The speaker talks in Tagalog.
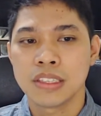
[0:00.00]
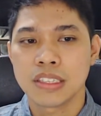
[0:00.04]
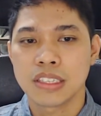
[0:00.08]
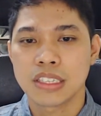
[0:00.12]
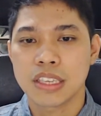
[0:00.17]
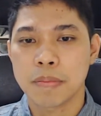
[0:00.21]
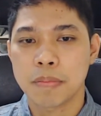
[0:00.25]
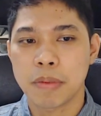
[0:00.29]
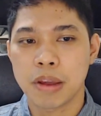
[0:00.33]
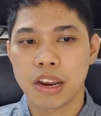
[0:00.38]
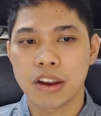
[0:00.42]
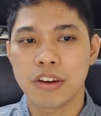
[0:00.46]

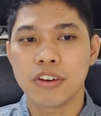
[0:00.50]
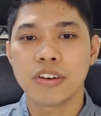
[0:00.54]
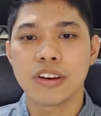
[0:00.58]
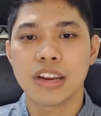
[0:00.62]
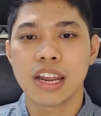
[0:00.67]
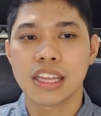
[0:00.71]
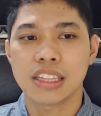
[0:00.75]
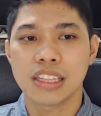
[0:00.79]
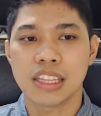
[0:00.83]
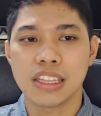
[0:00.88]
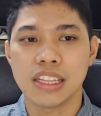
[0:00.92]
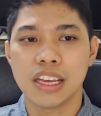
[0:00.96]
sa panahon
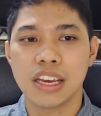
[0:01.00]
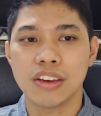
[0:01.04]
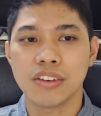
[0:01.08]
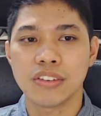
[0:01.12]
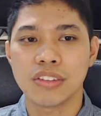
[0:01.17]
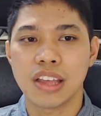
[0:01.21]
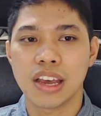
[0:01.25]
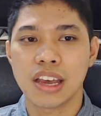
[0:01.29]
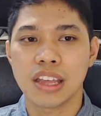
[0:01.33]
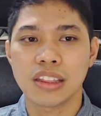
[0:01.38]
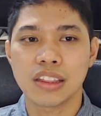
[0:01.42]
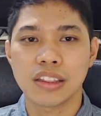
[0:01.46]
natin ngayon
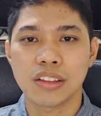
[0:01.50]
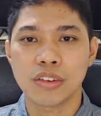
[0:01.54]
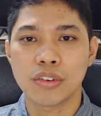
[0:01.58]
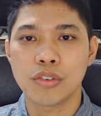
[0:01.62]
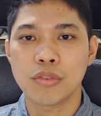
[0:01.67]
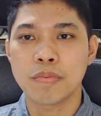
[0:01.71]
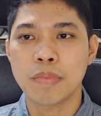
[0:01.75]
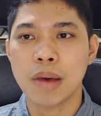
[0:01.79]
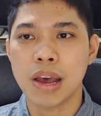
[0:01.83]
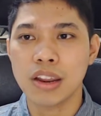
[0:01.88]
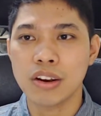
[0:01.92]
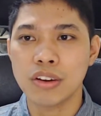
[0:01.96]
at
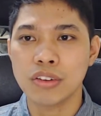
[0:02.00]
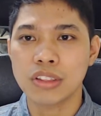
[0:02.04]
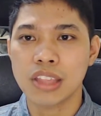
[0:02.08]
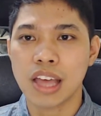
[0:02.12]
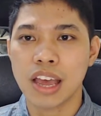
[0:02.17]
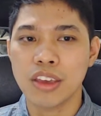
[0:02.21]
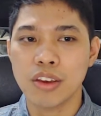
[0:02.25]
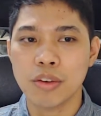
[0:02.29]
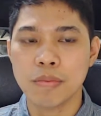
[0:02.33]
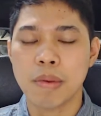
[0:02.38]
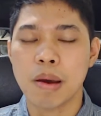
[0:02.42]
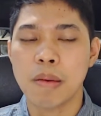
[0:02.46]
kung paano
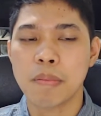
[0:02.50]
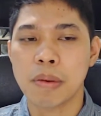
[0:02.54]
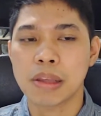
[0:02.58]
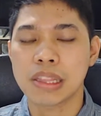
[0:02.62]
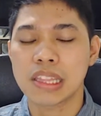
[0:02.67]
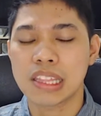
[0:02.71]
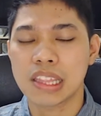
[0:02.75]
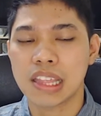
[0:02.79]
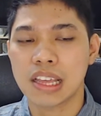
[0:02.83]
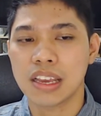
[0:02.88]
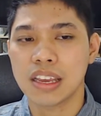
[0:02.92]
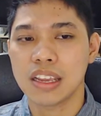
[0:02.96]
tayo
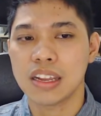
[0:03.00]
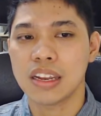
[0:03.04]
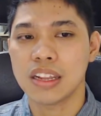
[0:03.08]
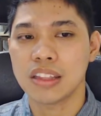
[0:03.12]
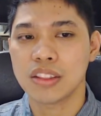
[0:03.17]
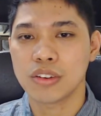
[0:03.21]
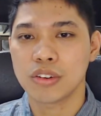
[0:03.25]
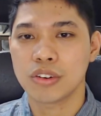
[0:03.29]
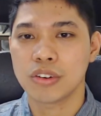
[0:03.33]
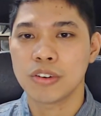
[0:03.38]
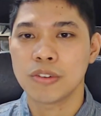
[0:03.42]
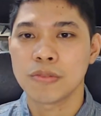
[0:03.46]
papatatagin
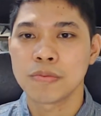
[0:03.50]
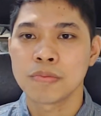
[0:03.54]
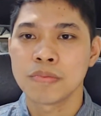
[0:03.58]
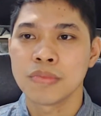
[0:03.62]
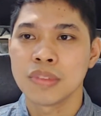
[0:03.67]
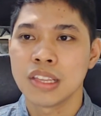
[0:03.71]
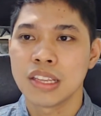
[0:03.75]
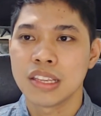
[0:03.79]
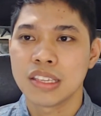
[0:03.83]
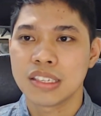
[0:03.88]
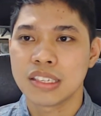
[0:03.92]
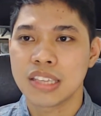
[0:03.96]
nito
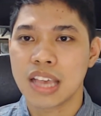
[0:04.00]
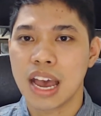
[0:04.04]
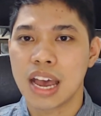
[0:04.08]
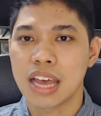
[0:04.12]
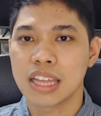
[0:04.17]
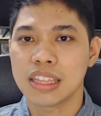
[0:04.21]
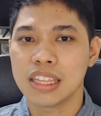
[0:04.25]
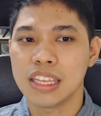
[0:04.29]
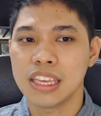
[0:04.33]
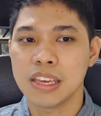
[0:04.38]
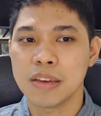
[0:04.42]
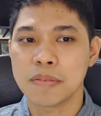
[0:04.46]
sa
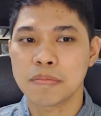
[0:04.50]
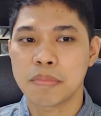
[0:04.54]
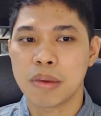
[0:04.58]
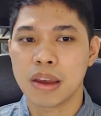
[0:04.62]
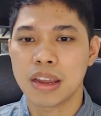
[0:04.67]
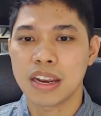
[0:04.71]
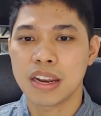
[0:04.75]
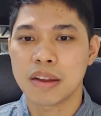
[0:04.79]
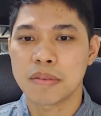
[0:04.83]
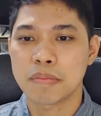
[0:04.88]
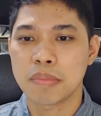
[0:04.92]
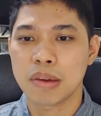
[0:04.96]
ating
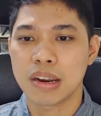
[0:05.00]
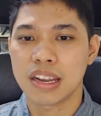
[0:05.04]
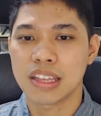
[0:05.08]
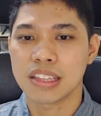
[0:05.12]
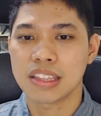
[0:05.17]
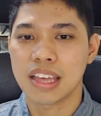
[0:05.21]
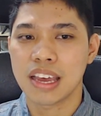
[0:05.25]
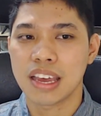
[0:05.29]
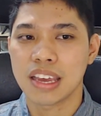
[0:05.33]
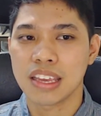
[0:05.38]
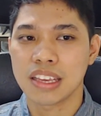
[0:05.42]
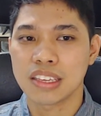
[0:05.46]

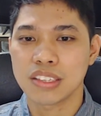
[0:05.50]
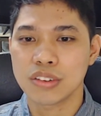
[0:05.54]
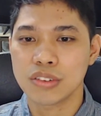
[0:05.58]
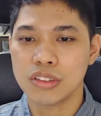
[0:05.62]
panampalataya.